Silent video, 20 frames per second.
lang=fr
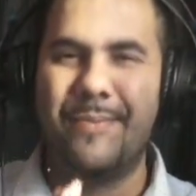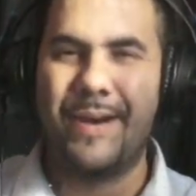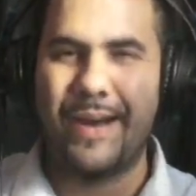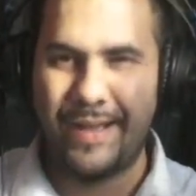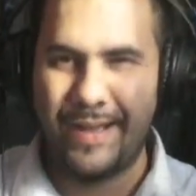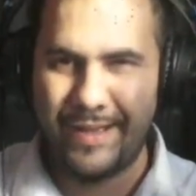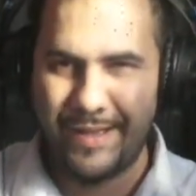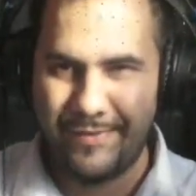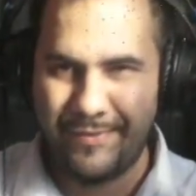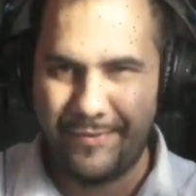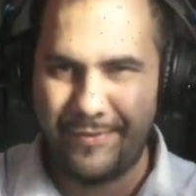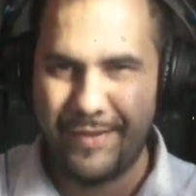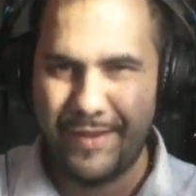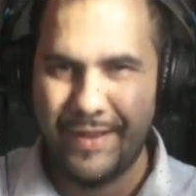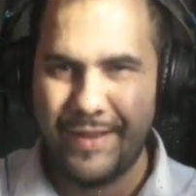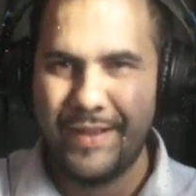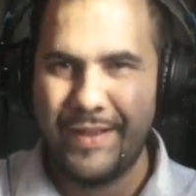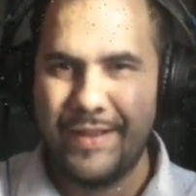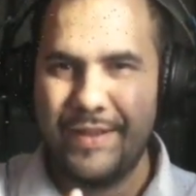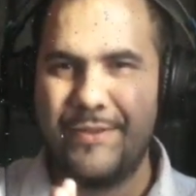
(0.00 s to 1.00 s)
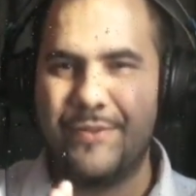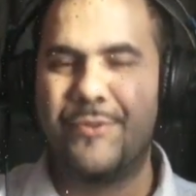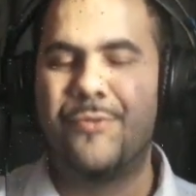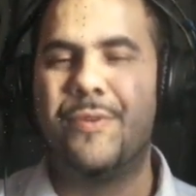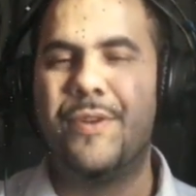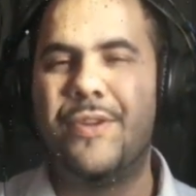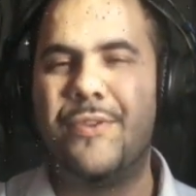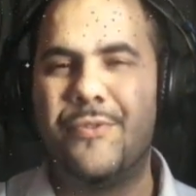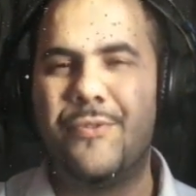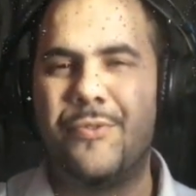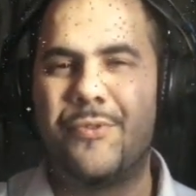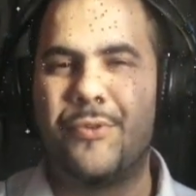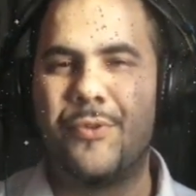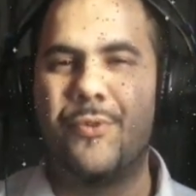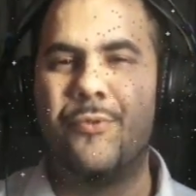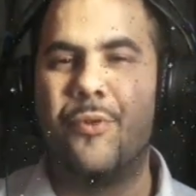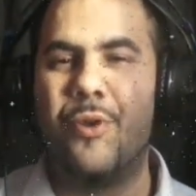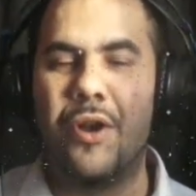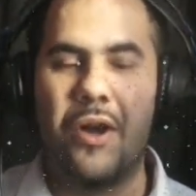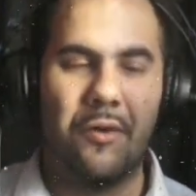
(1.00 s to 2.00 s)
bref, je voulais juste
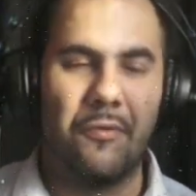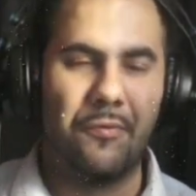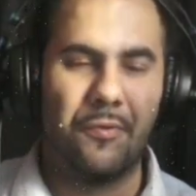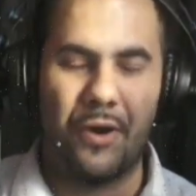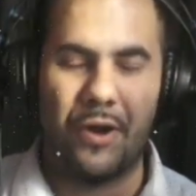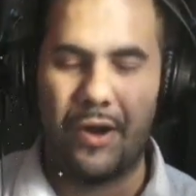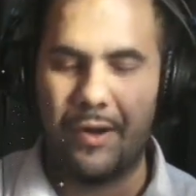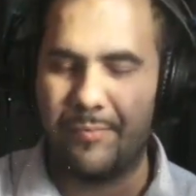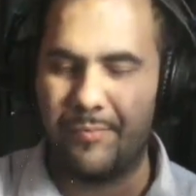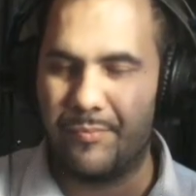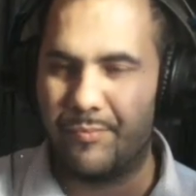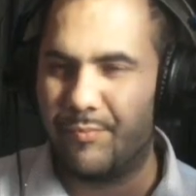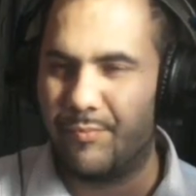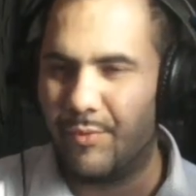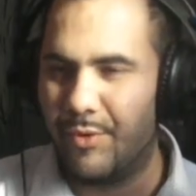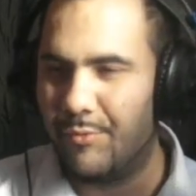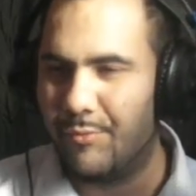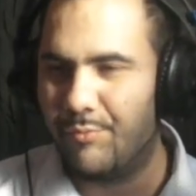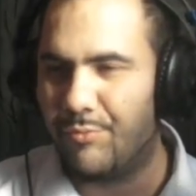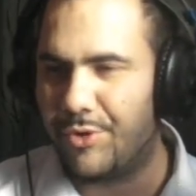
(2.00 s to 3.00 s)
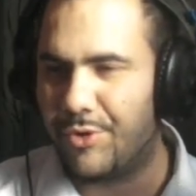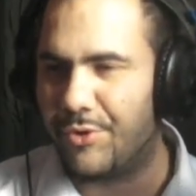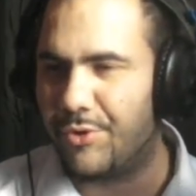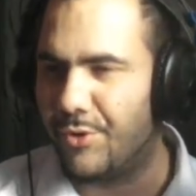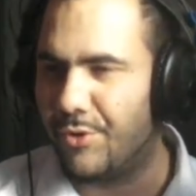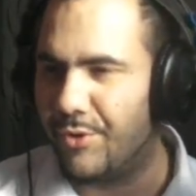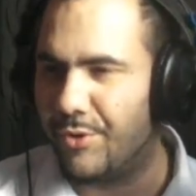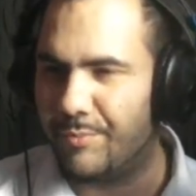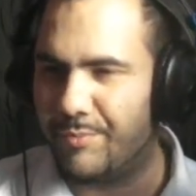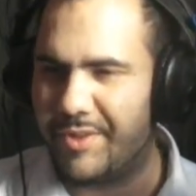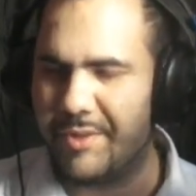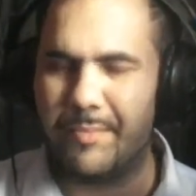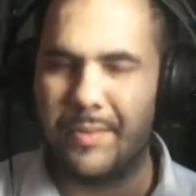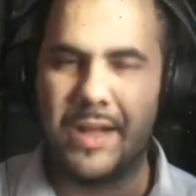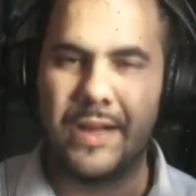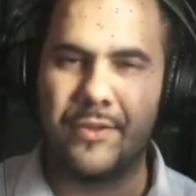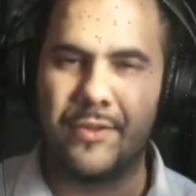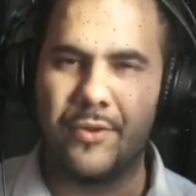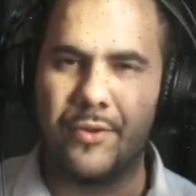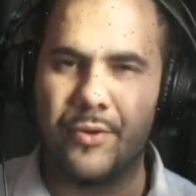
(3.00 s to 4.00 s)
voilà faire une petite, euh, petite
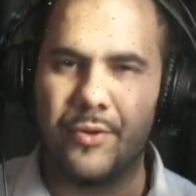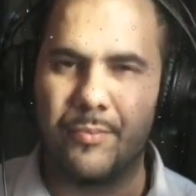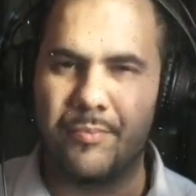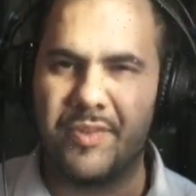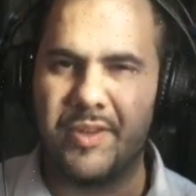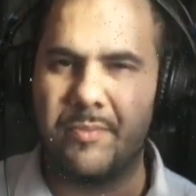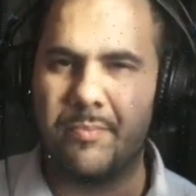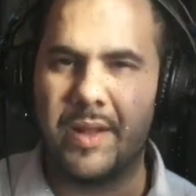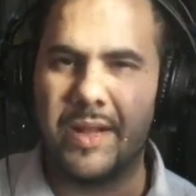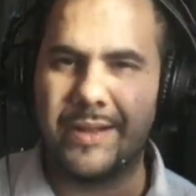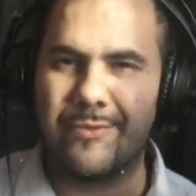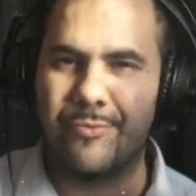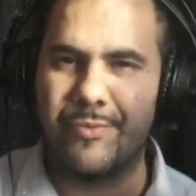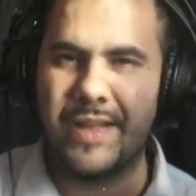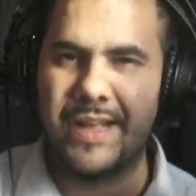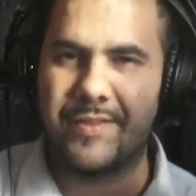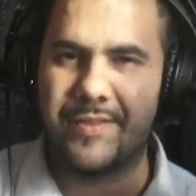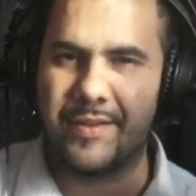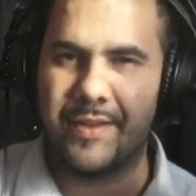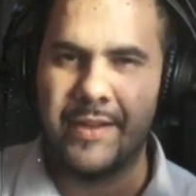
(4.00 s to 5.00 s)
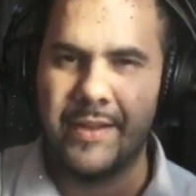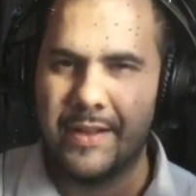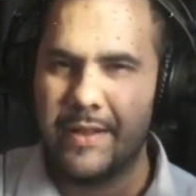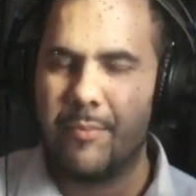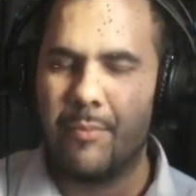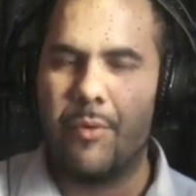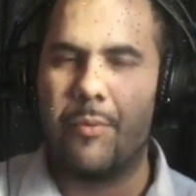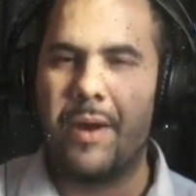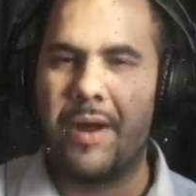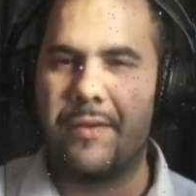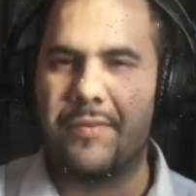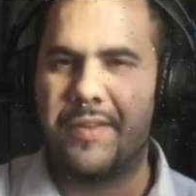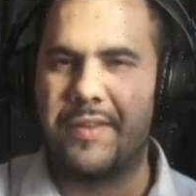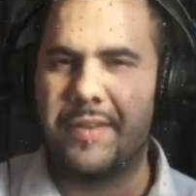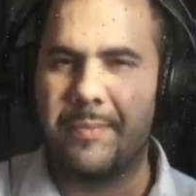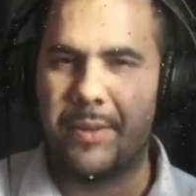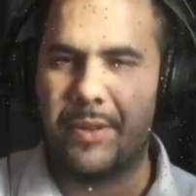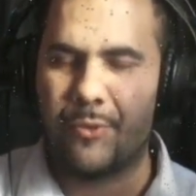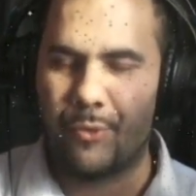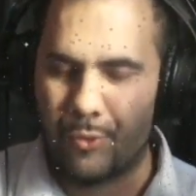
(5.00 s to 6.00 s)
blague, euh, petite Bon bref,
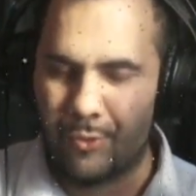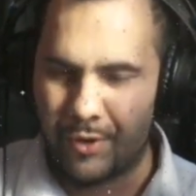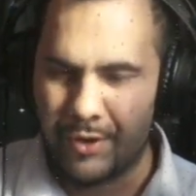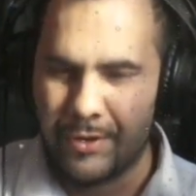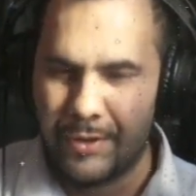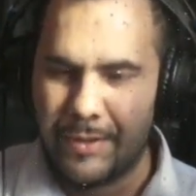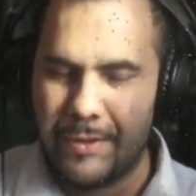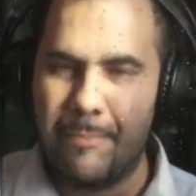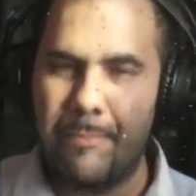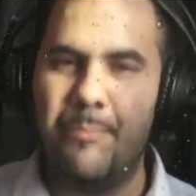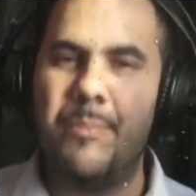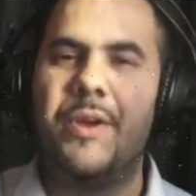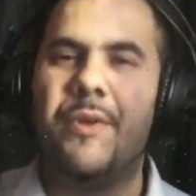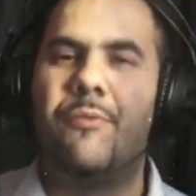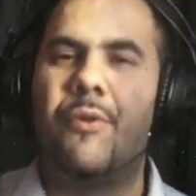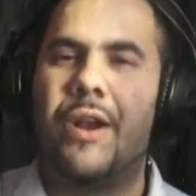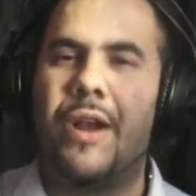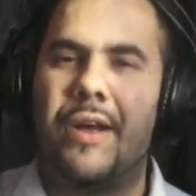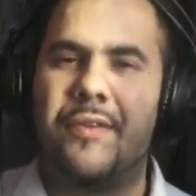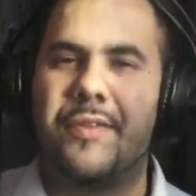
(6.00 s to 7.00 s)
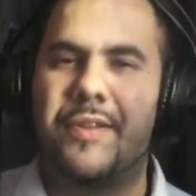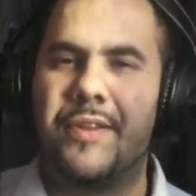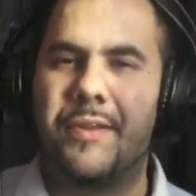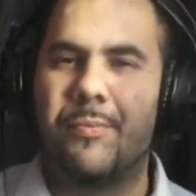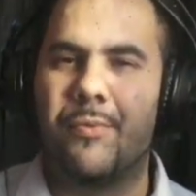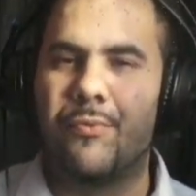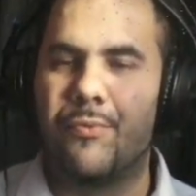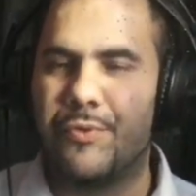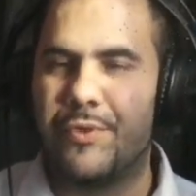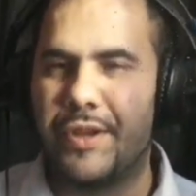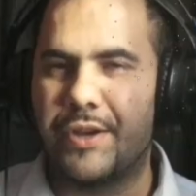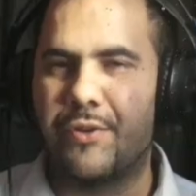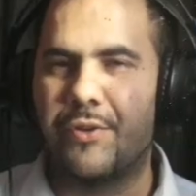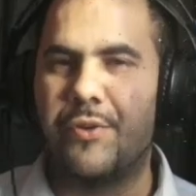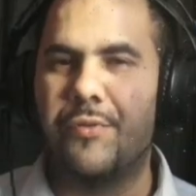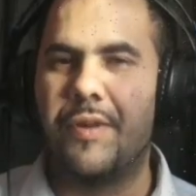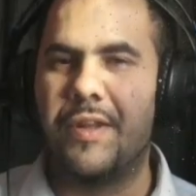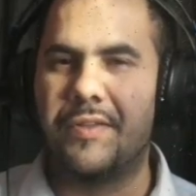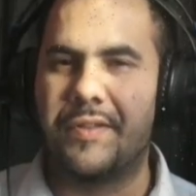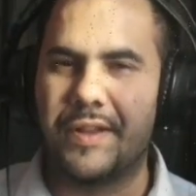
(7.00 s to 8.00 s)
c'était pas drôle. Mais voilà, c'était pour vous dire que
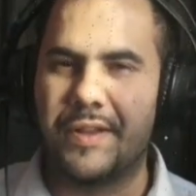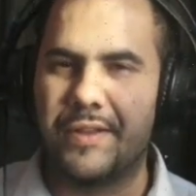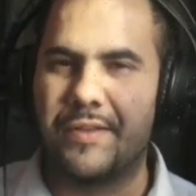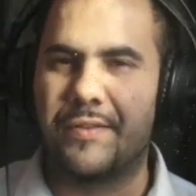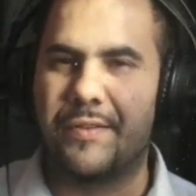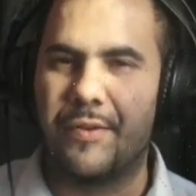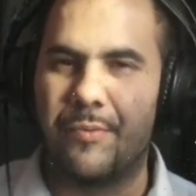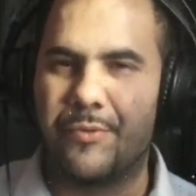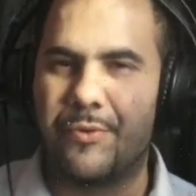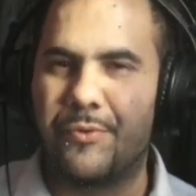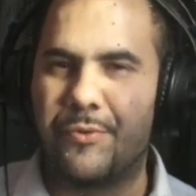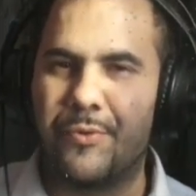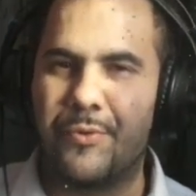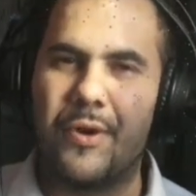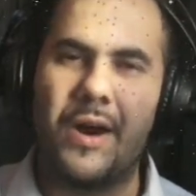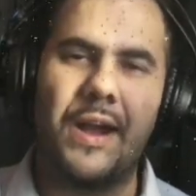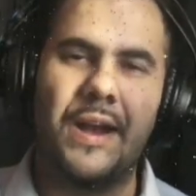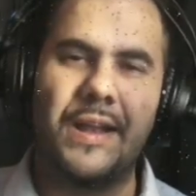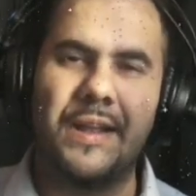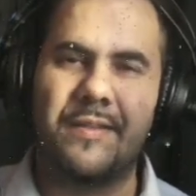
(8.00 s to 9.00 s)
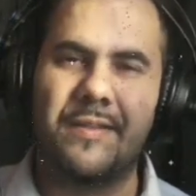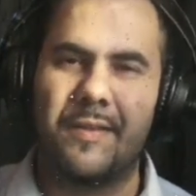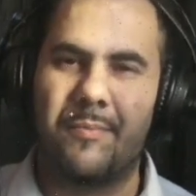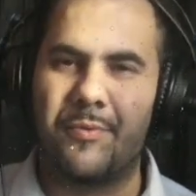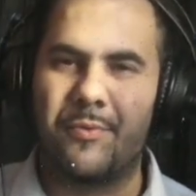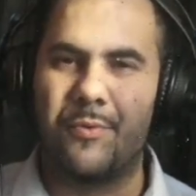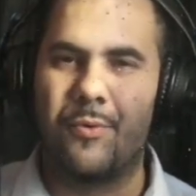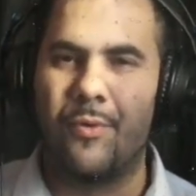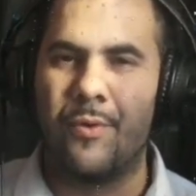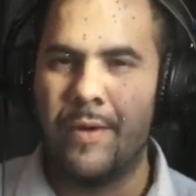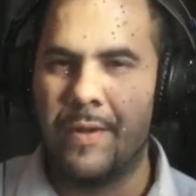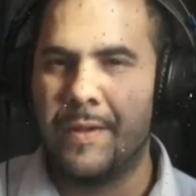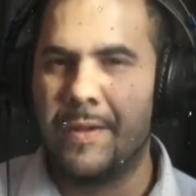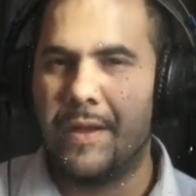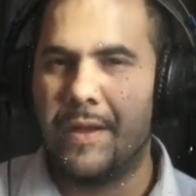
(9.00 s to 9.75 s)
le 25 décembre, ce sera l'exception